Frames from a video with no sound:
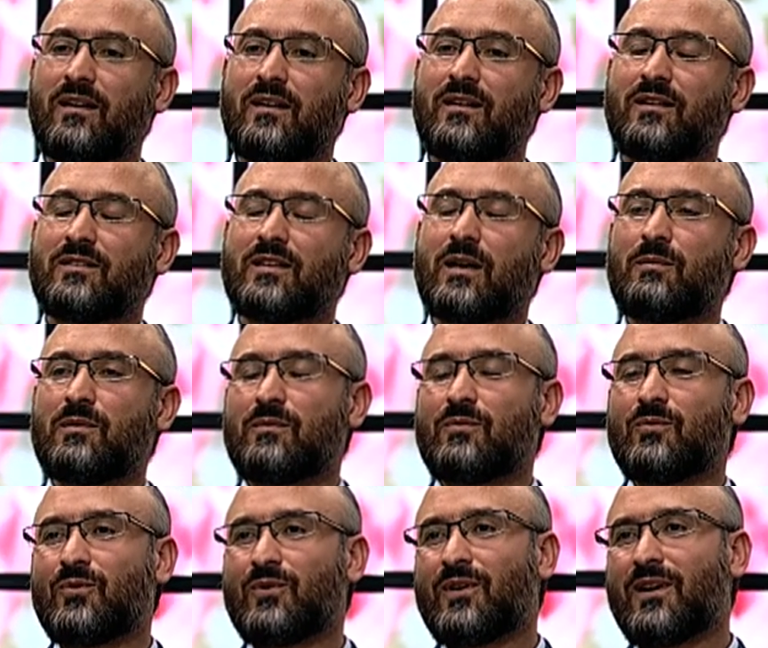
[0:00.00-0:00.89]
E,
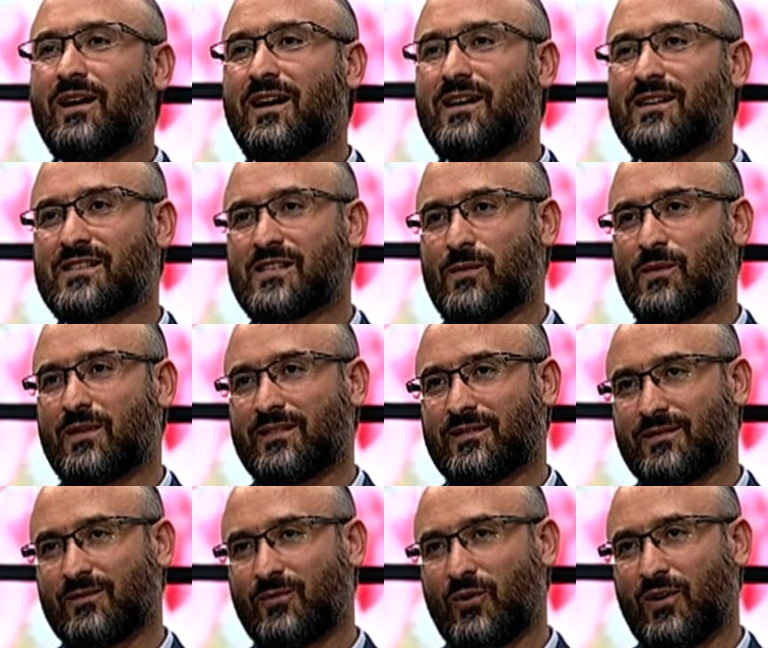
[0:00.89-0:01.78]
tabii bu her
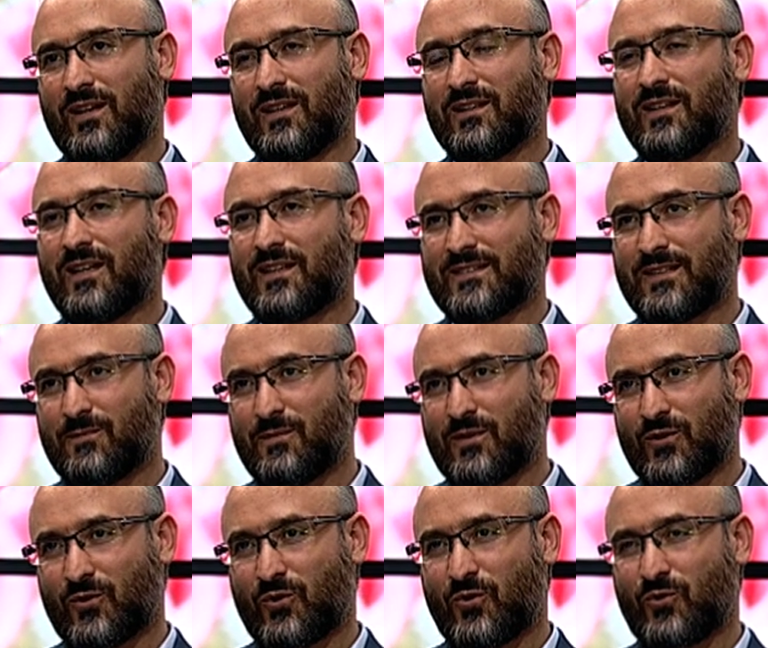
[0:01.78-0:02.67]
zaman yıllardan
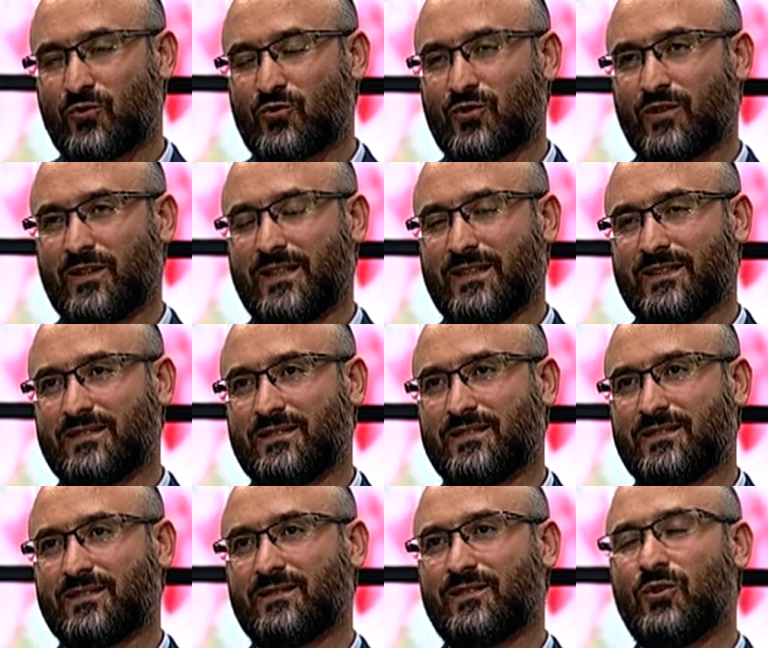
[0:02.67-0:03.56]
beri konuşulan
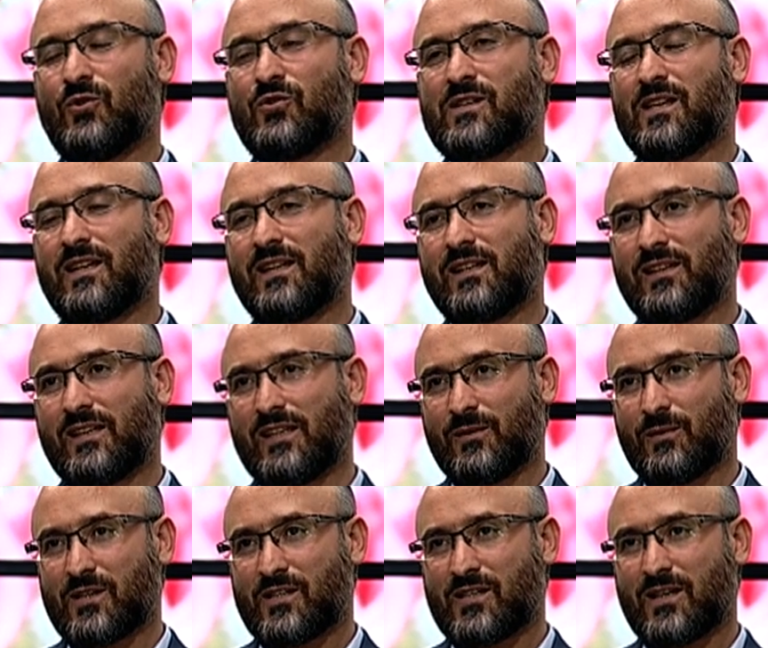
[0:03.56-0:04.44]
ve özellikle
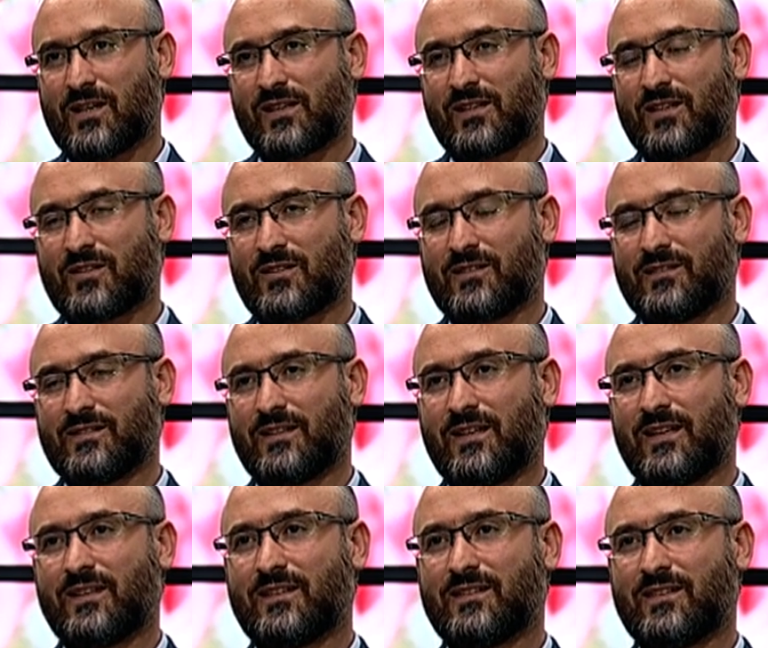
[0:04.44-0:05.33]
yılbaşı
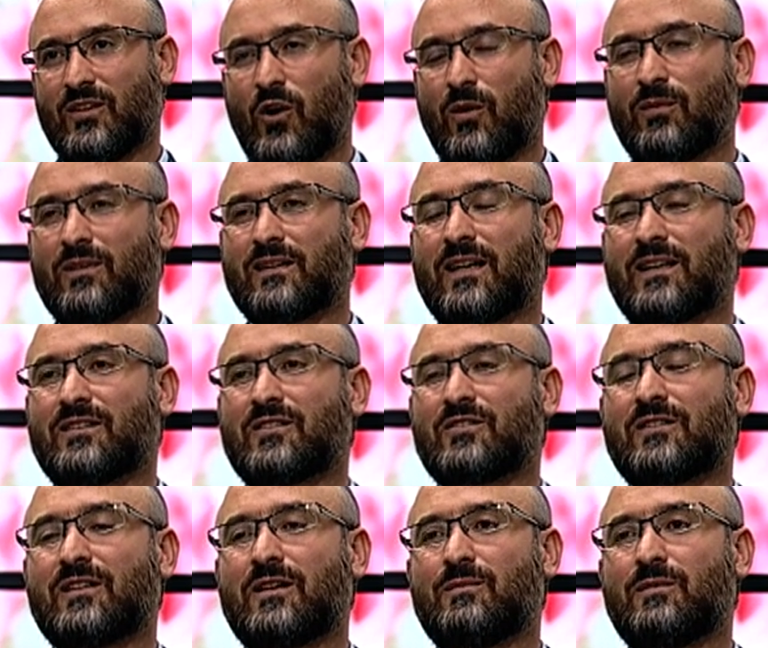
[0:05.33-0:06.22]
yaklaştığında devamlı
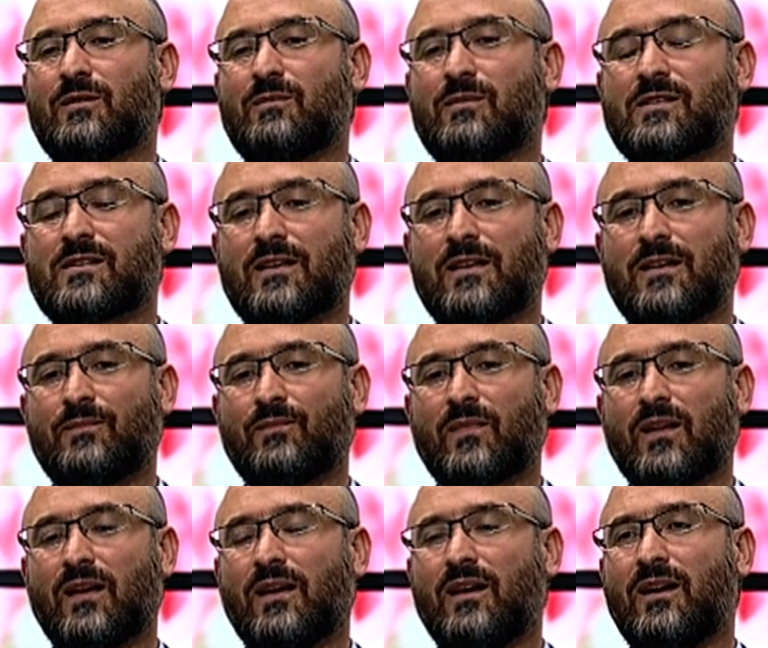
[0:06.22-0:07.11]
tartışılan bir mesele. Evet.
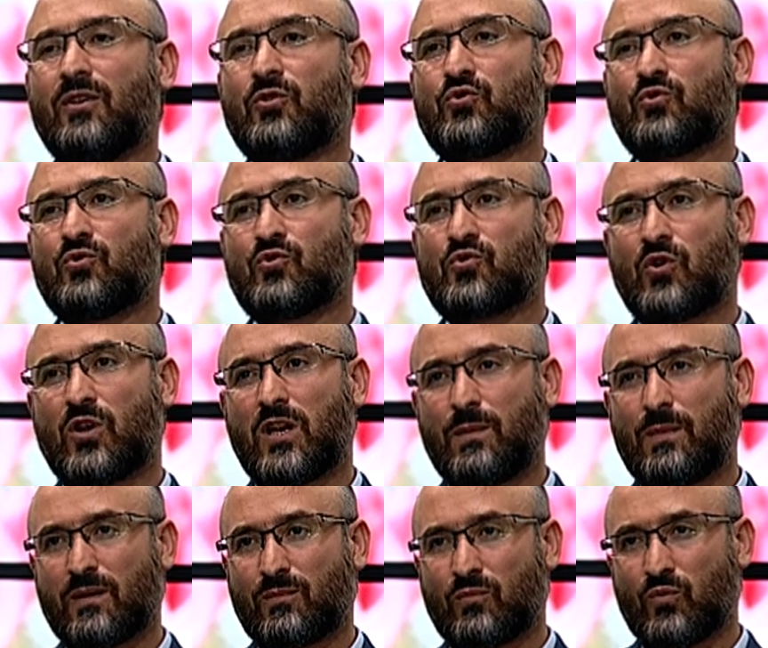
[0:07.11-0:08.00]
Şunu
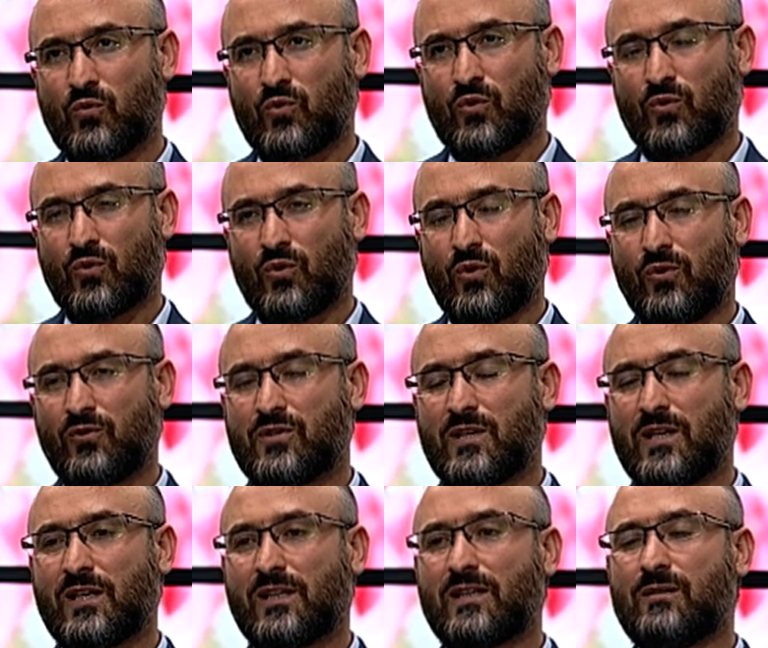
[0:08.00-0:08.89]
söylemek mümkün.
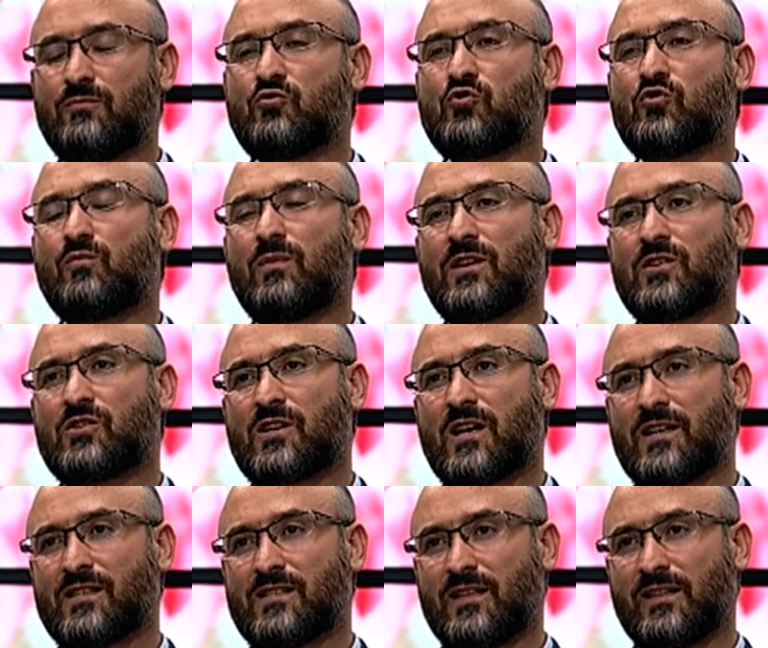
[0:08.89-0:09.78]
Öncelikle Müslüman
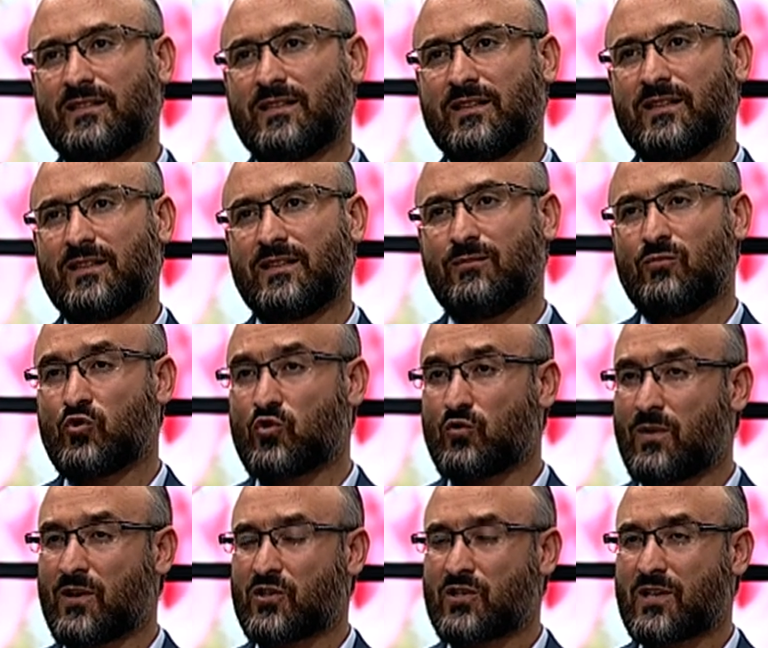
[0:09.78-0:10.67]
şahsiyeti,
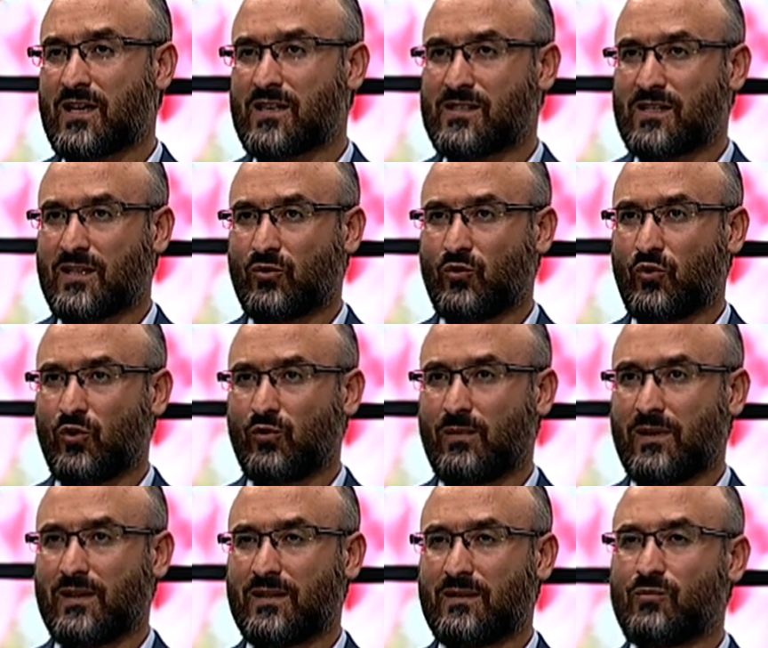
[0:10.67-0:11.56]
Müslüman şahsiyetli
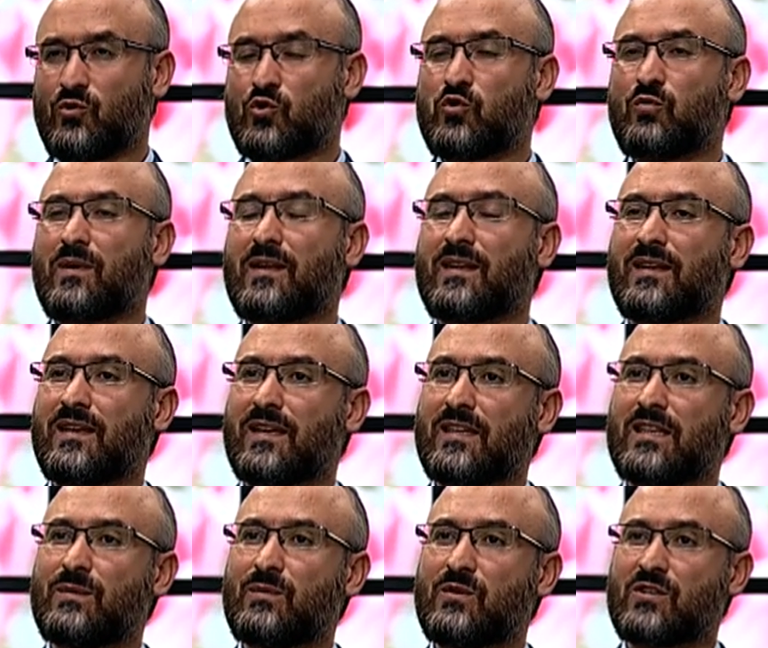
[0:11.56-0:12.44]
olmalı. Müslümanın
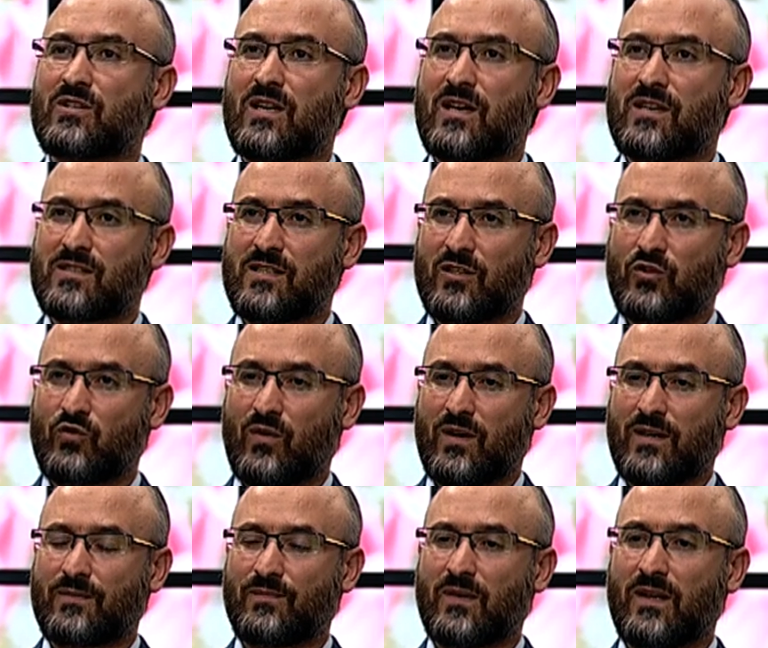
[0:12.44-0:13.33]
kendi bir şahsiyeti
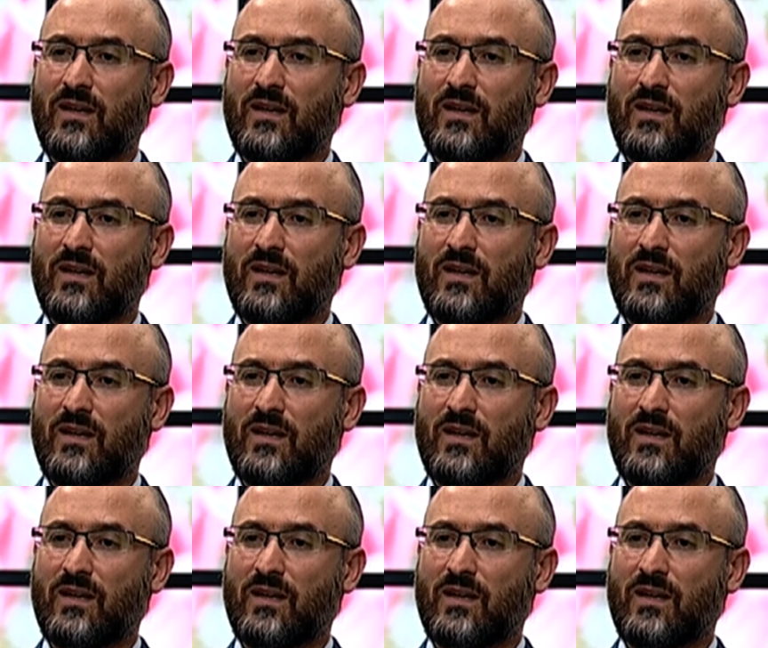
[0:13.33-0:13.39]
var.